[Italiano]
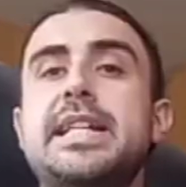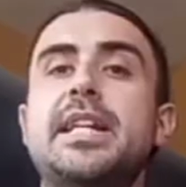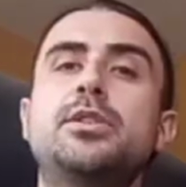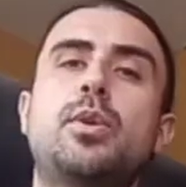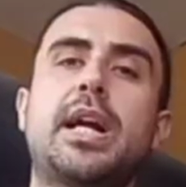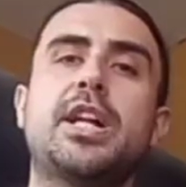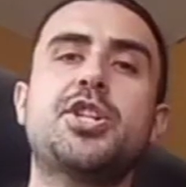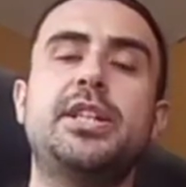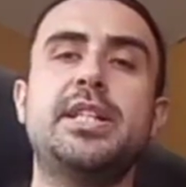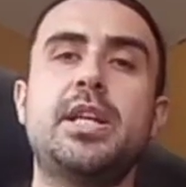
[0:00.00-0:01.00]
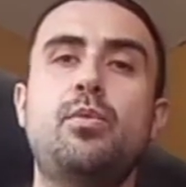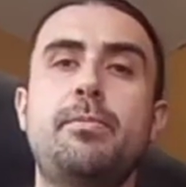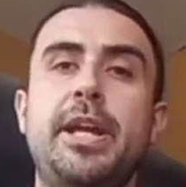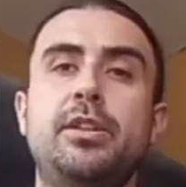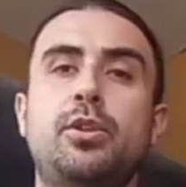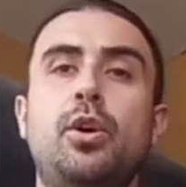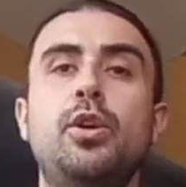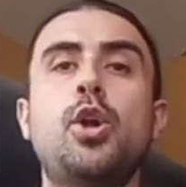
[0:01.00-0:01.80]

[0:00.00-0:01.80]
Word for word: Essendo una caccia di inseguimento,